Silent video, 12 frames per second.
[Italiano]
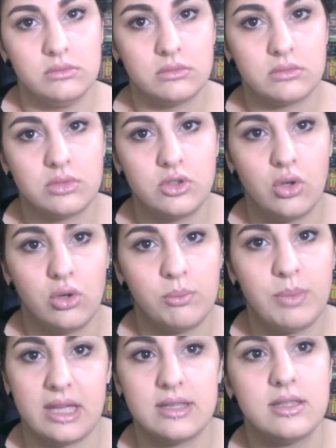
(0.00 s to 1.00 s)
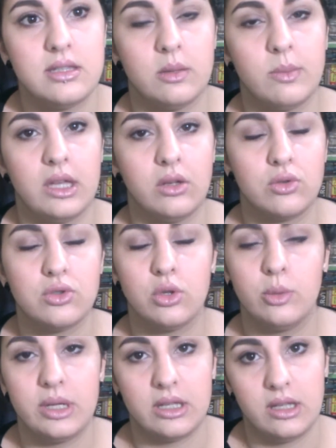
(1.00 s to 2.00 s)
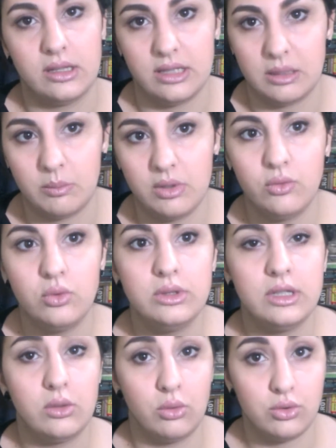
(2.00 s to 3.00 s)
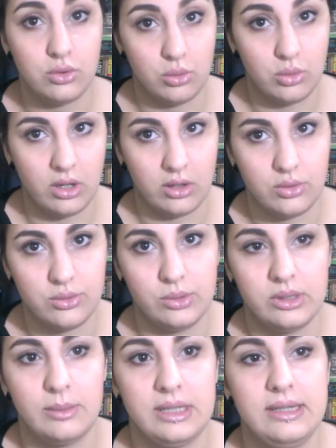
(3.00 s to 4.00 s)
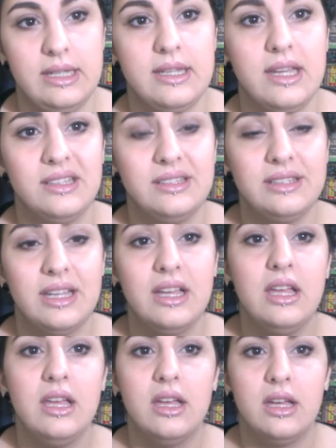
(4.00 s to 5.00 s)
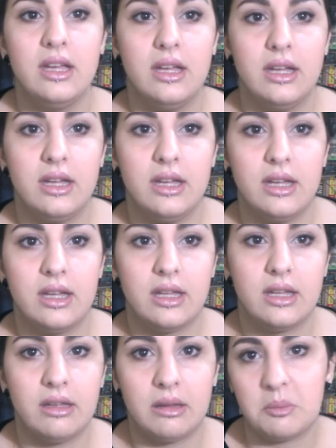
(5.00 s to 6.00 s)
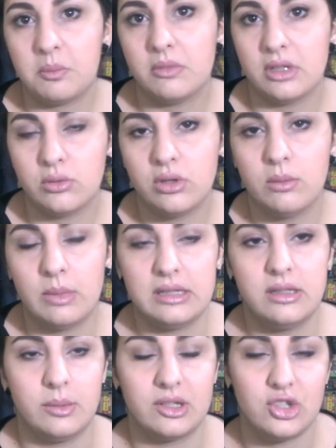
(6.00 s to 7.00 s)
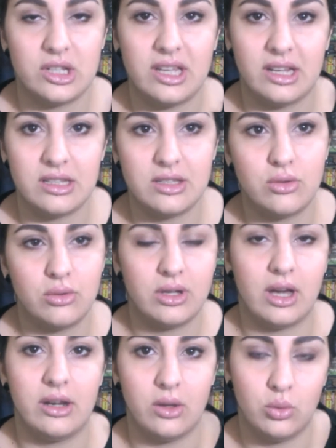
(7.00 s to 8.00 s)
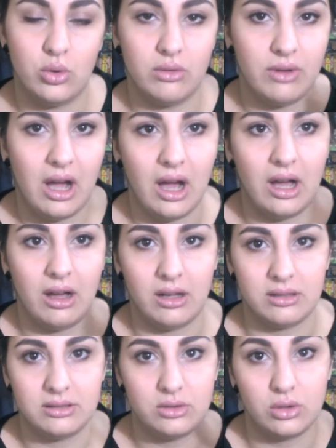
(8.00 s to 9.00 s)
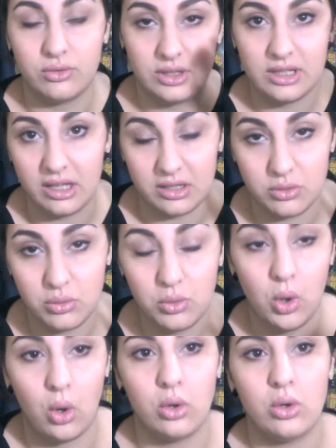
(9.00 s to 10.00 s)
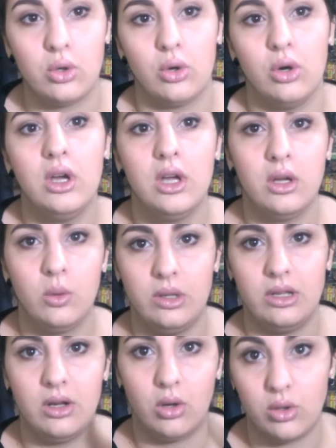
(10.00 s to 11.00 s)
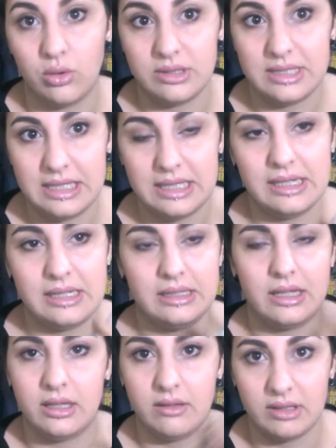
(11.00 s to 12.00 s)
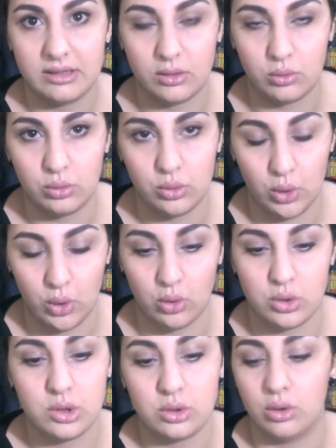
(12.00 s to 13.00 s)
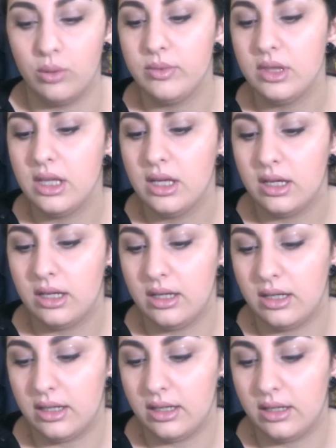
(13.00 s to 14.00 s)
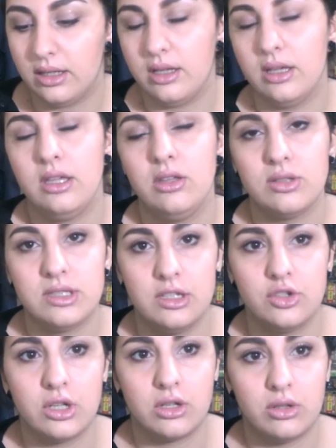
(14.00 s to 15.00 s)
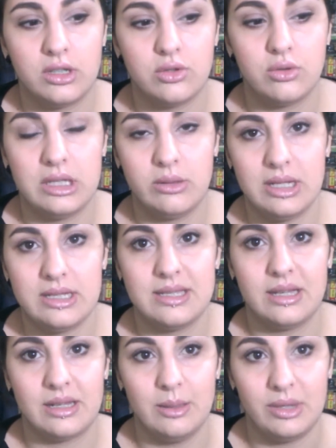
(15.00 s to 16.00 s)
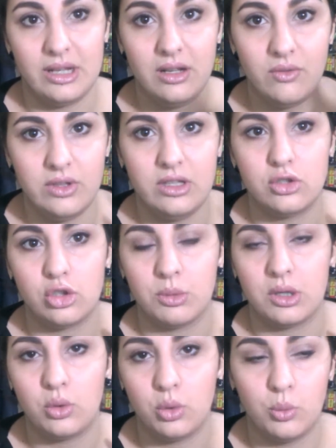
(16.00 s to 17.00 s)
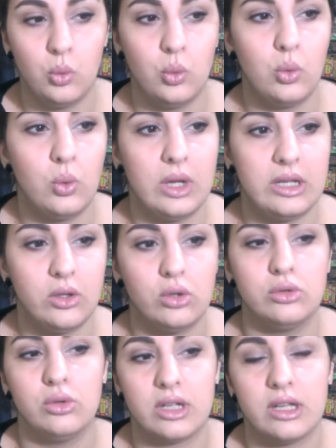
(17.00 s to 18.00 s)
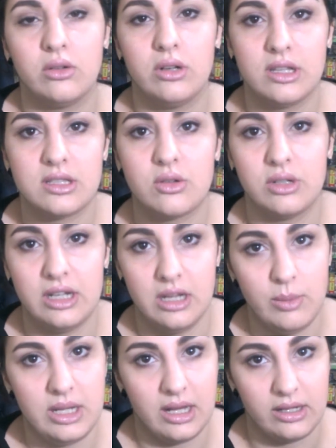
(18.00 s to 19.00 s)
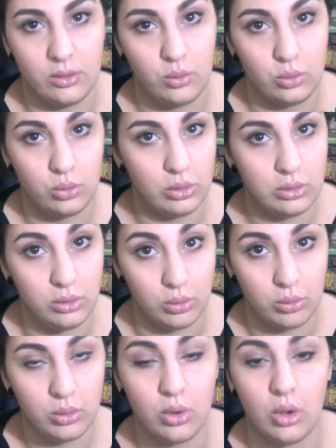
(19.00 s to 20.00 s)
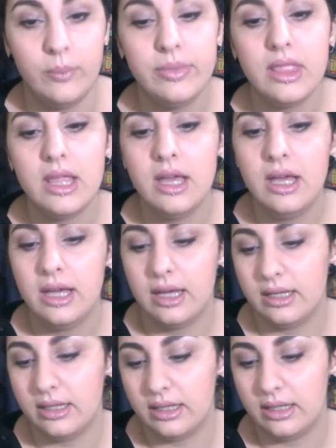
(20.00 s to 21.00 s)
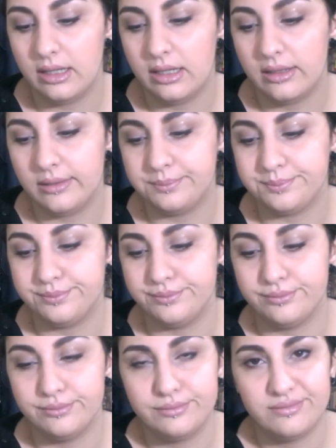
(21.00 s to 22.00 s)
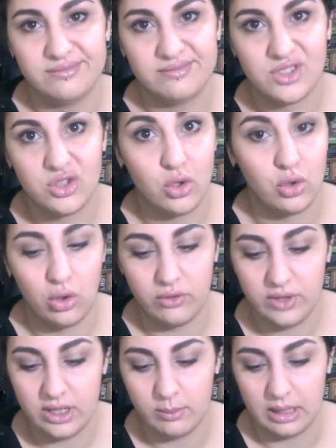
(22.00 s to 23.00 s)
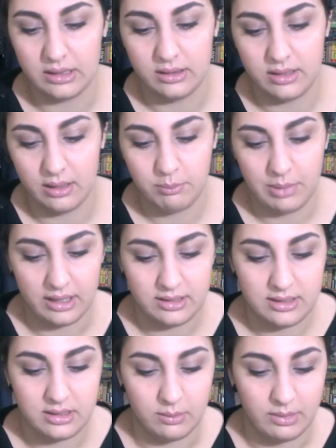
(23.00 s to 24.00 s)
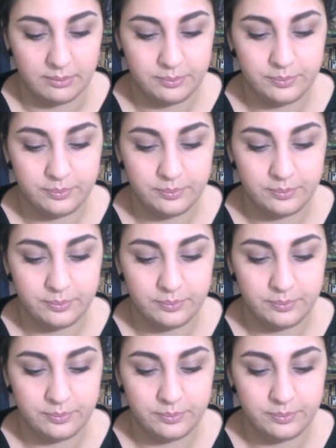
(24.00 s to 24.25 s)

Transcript: sono pessime, non sono per niente imbevute, non struccano assolutamente niente eh, e naturalmente per cercare di struccare uno va a strofinare sull'occhio, quindi l'occhio si irrita e diventa tutto rosso. Eh, io sì, cerco adesso di utilizzarle per il viso, ma comunque noto che non riesco a eliminare tutto il trucco. Eh, sono veramente pessime.